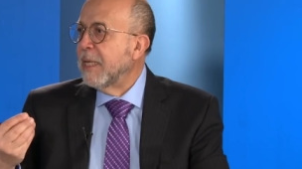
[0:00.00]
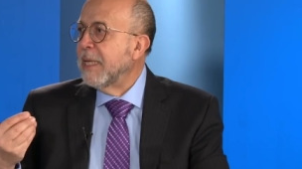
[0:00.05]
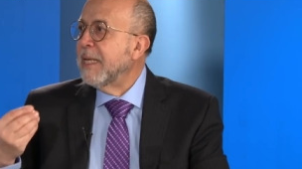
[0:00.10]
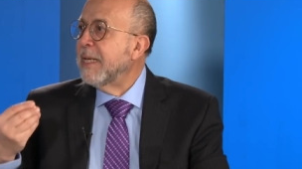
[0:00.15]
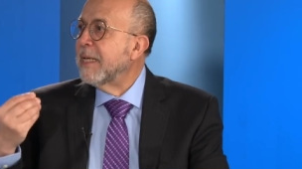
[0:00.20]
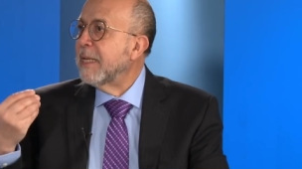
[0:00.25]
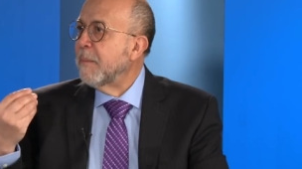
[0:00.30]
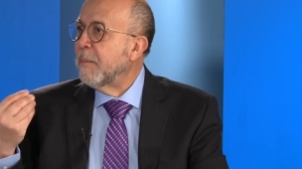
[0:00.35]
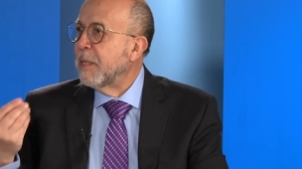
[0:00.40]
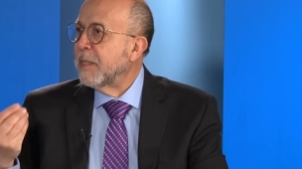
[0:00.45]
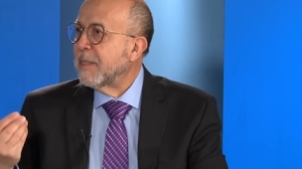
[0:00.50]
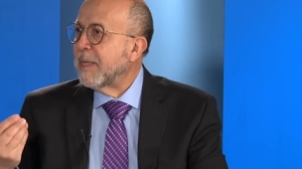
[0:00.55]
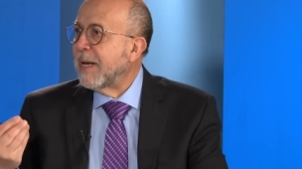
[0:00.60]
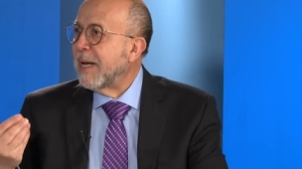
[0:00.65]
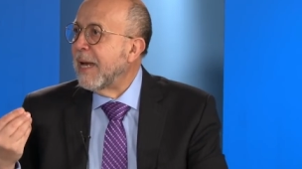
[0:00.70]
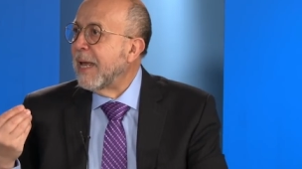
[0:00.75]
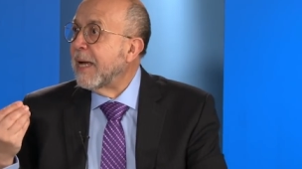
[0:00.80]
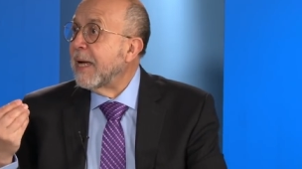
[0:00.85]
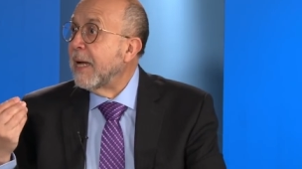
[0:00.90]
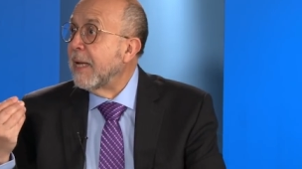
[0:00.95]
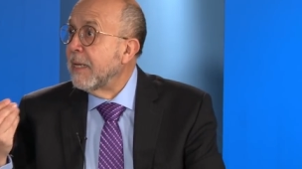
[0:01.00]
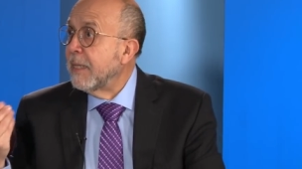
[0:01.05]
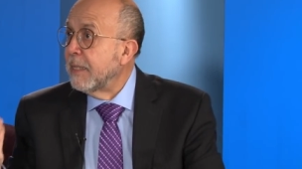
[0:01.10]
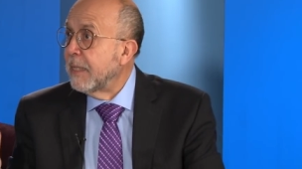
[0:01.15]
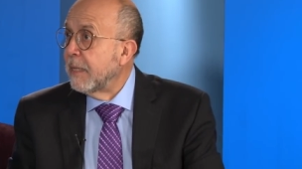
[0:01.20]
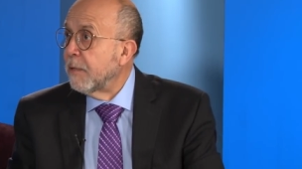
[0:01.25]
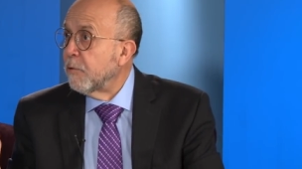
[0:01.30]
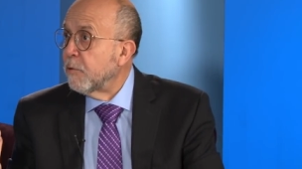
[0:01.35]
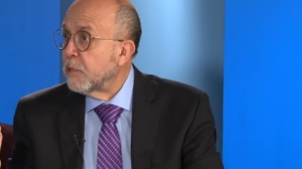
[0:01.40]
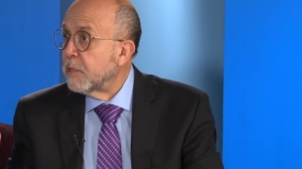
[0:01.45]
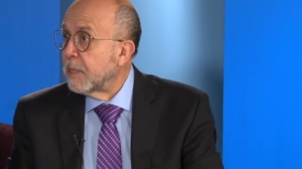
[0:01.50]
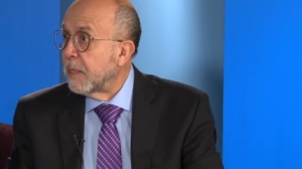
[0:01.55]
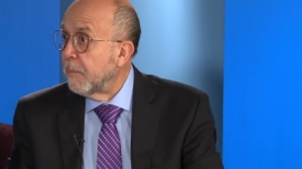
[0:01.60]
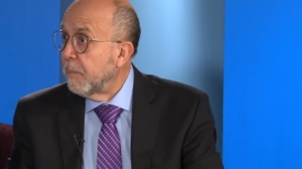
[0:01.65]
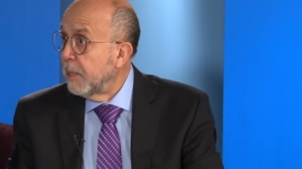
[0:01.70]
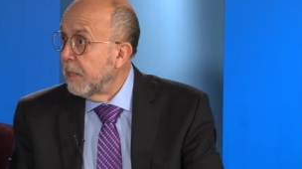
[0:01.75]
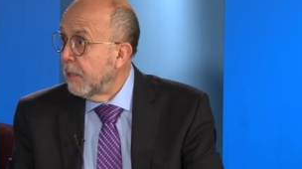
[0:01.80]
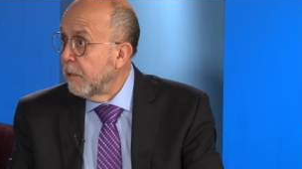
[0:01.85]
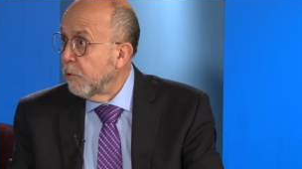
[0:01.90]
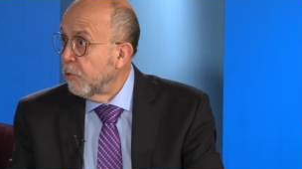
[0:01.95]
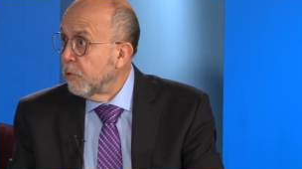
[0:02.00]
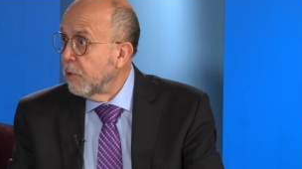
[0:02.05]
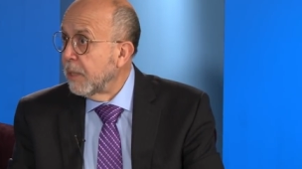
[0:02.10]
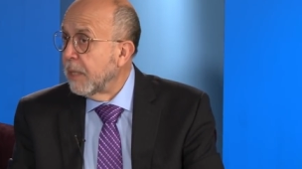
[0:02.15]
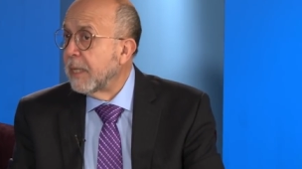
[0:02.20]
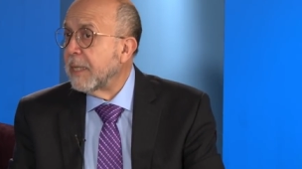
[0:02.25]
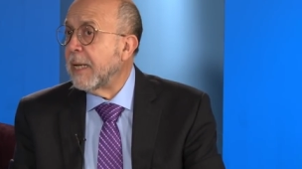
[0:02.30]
incrementar la calidad de nuestra vida erótica,